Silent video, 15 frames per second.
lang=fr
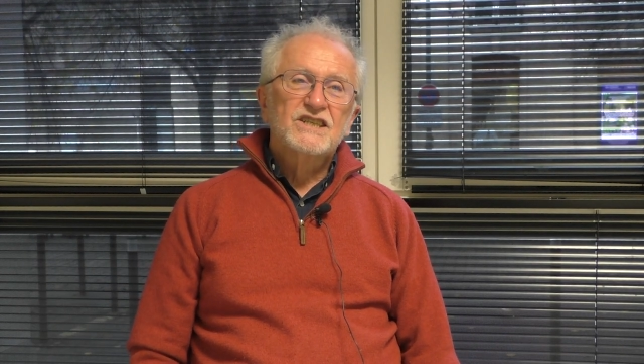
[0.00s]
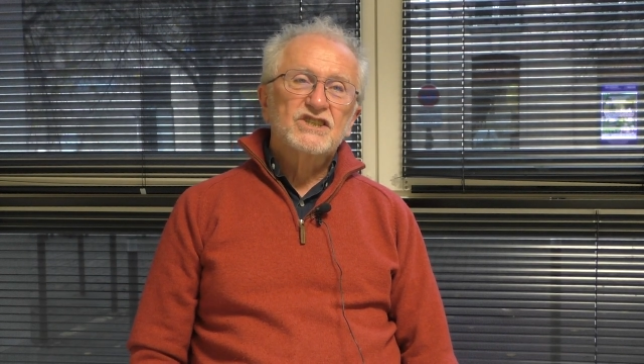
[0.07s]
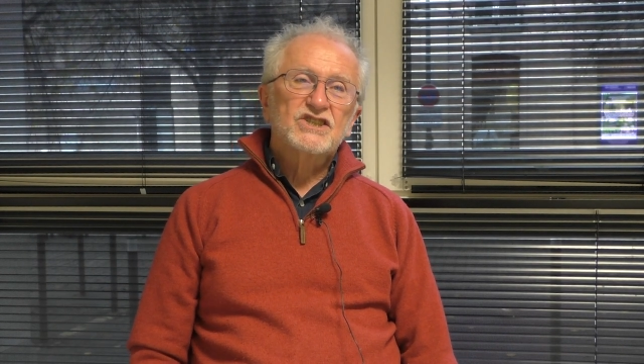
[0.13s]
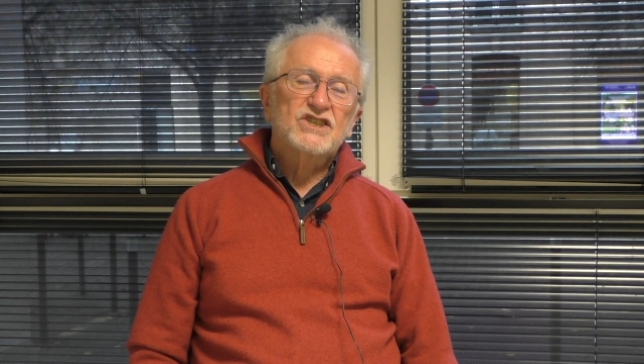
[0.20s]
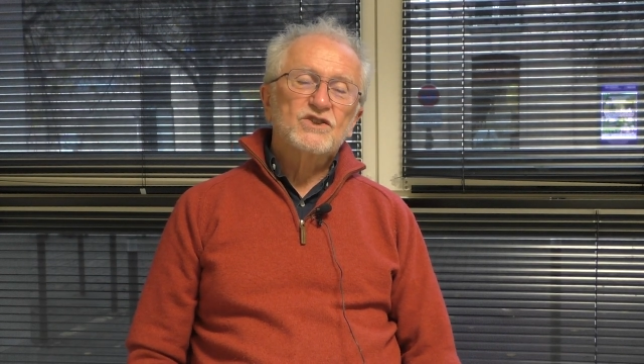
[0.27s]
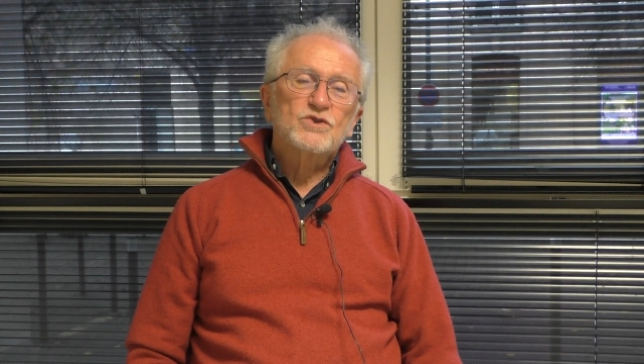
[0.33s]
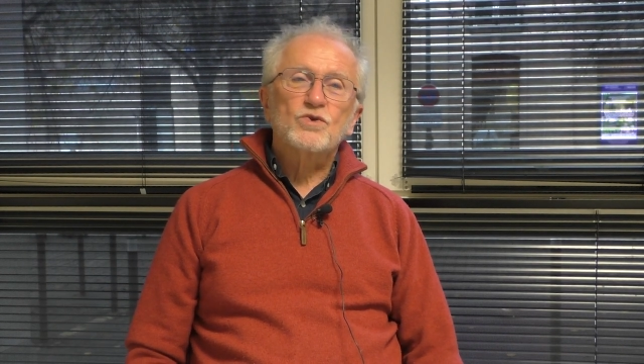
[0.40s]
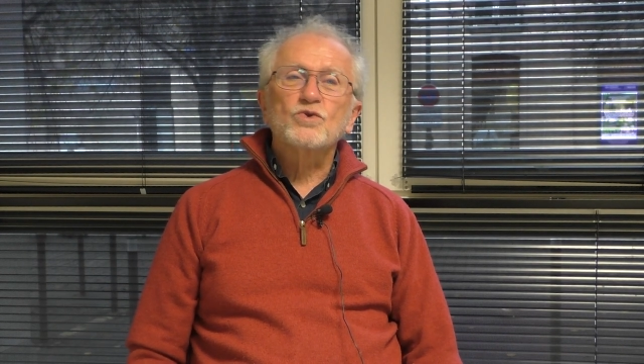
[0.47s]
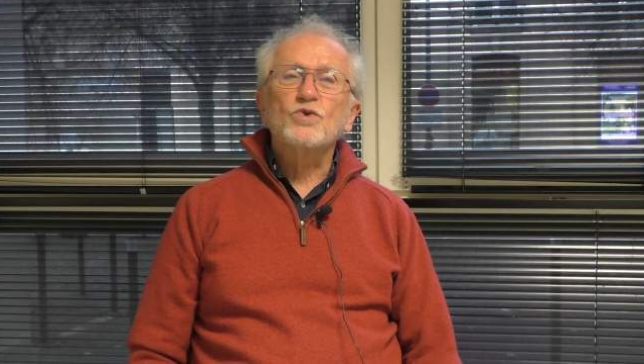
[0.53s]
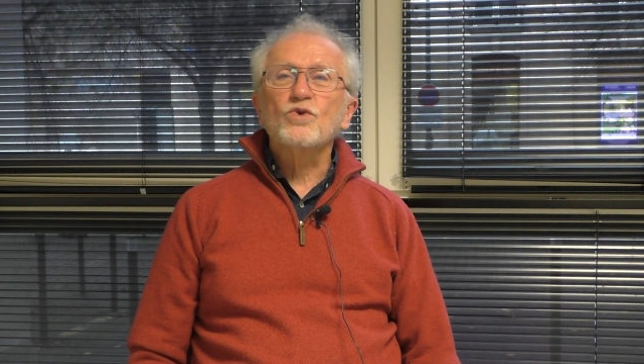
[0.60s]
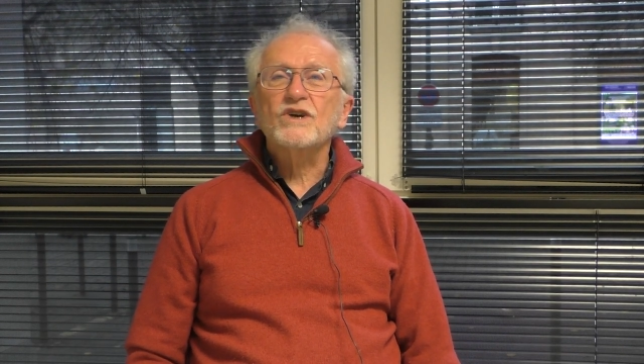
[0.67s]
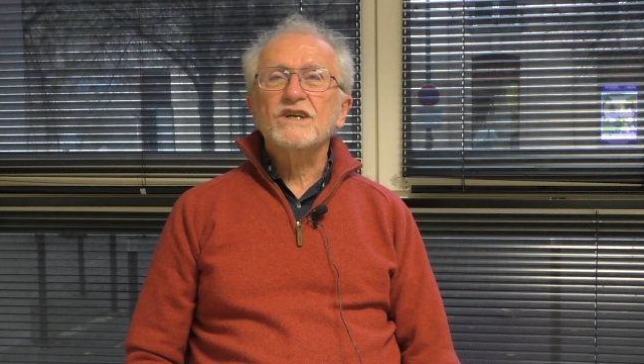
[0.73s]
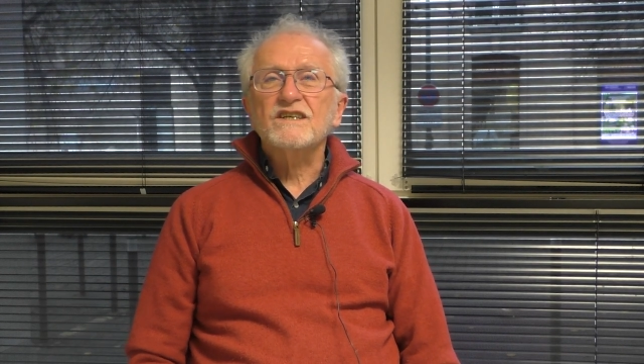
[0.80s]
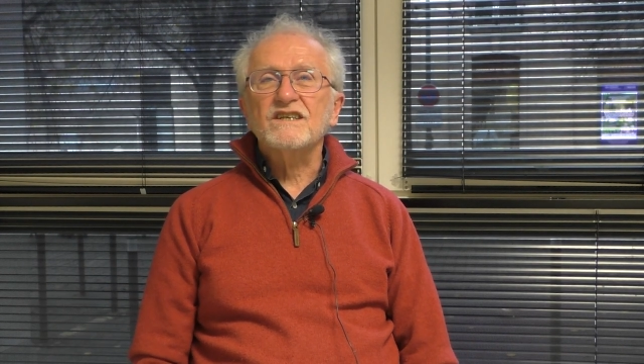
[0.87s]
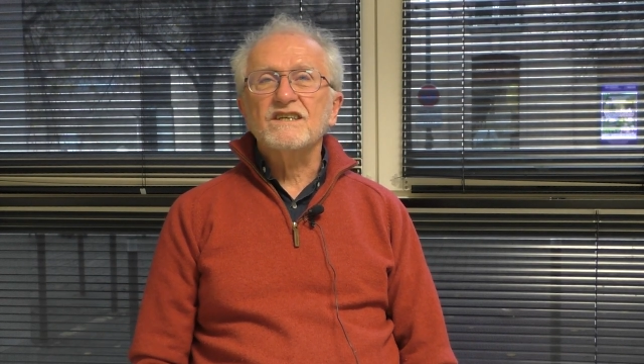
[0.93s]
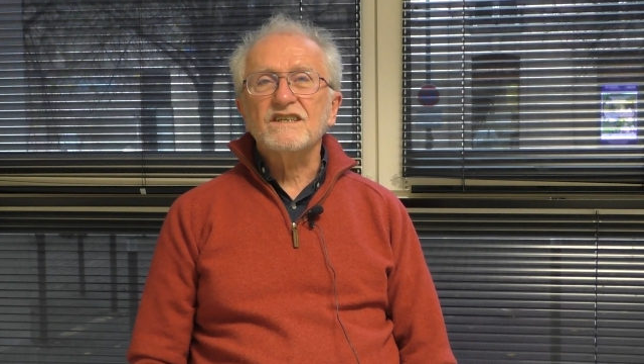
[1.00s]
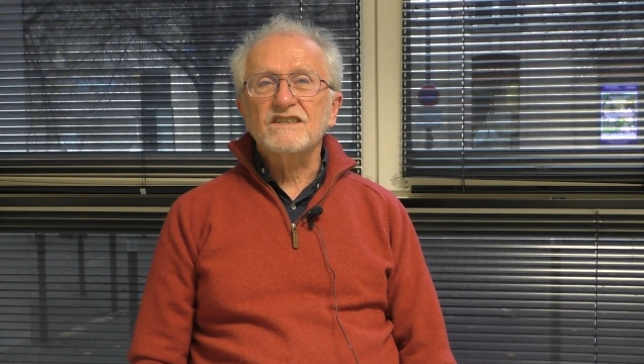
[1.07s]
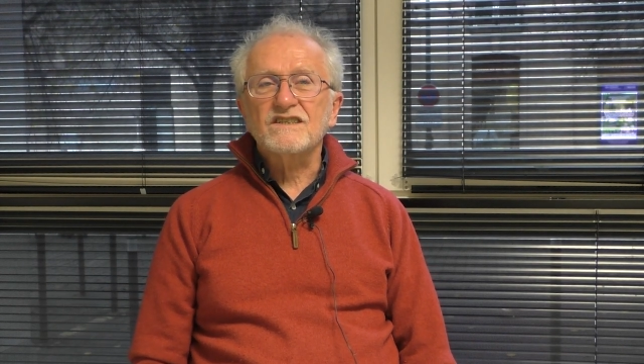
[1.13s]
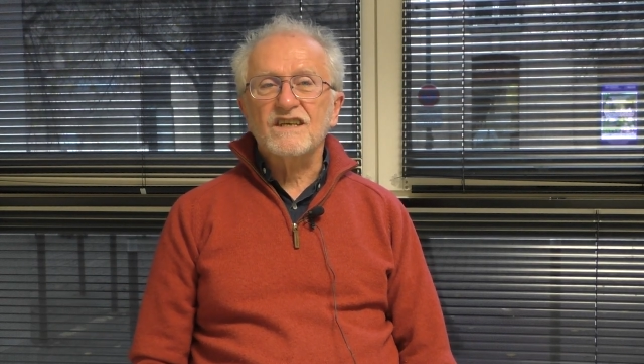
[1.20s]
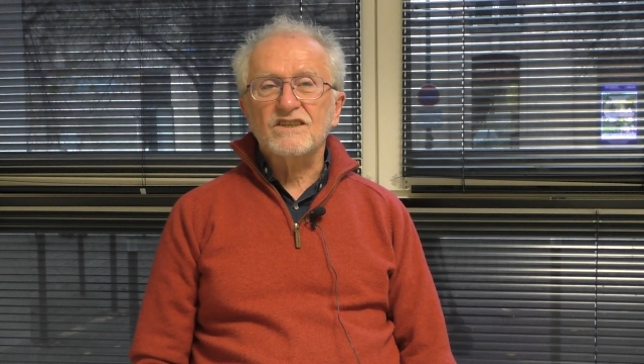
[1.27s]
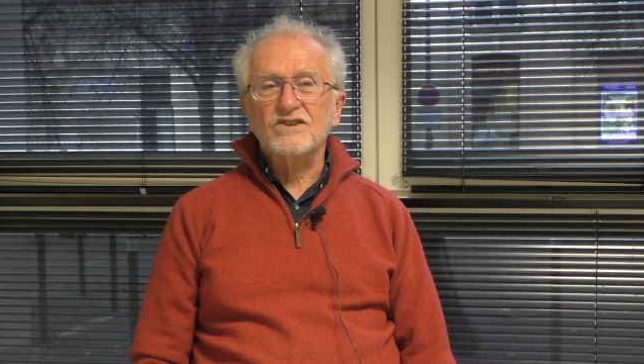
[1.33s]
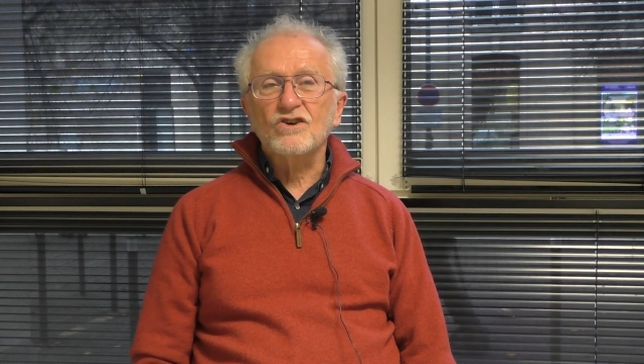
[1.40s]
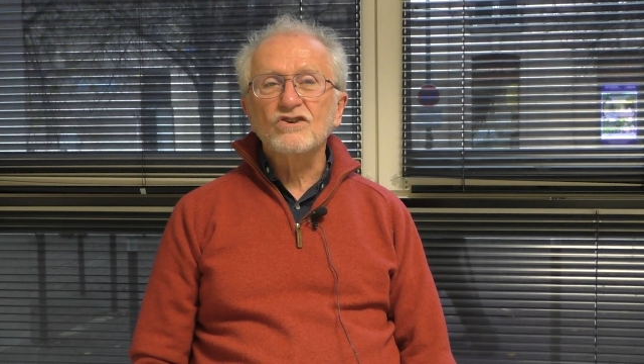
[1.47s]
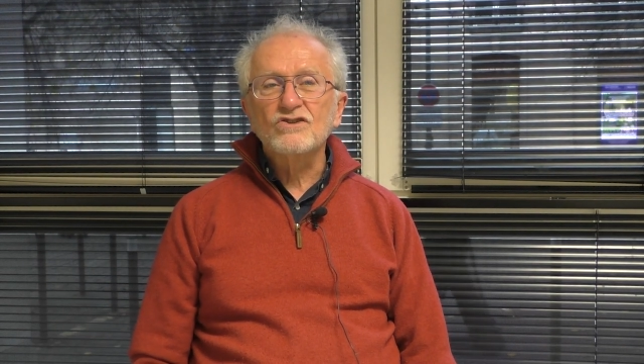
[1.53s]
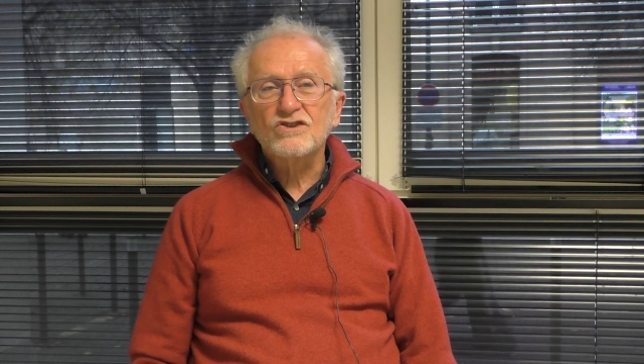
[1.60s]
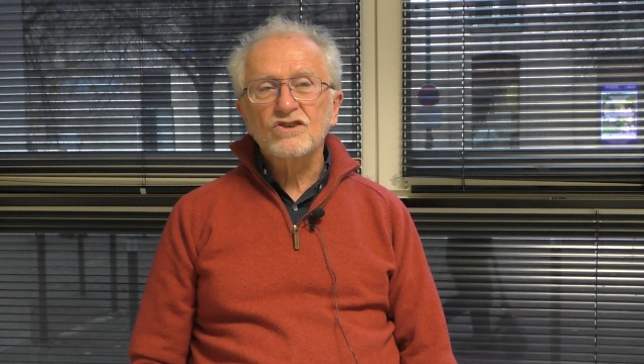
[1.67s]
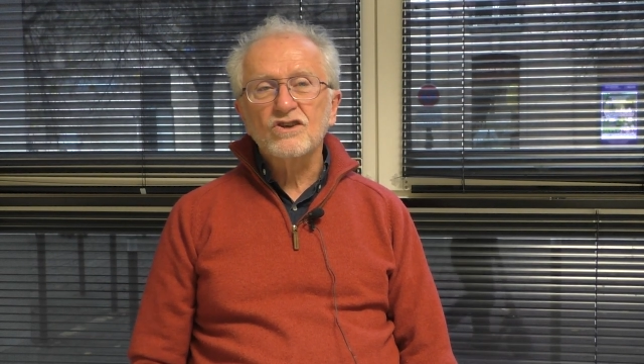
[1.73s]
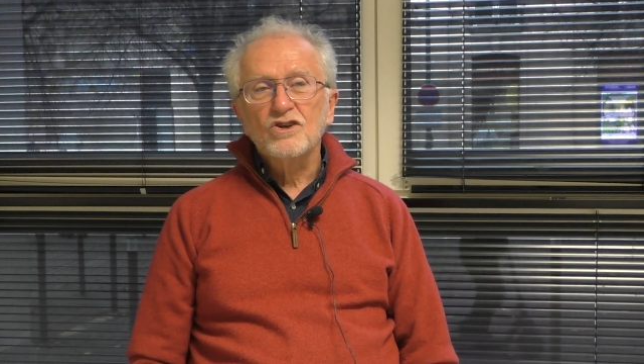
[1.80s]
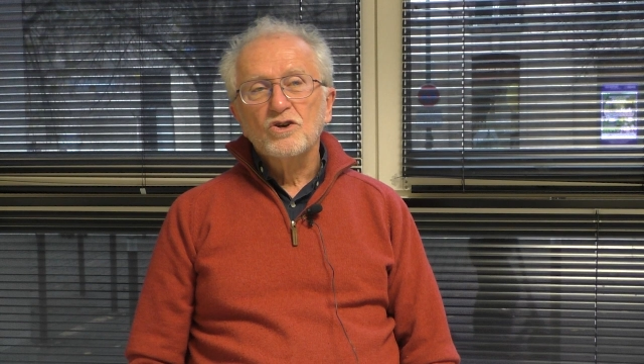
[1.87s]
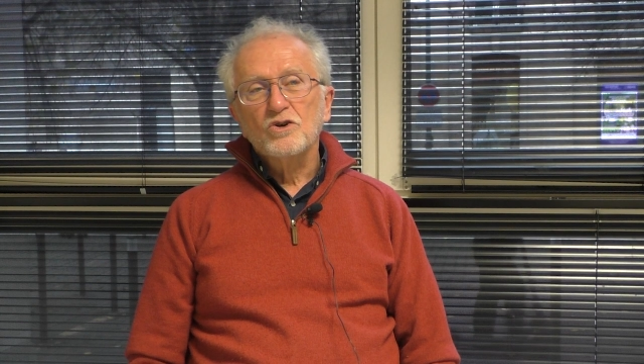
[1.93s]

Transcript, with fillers: chez son oncle et sa tante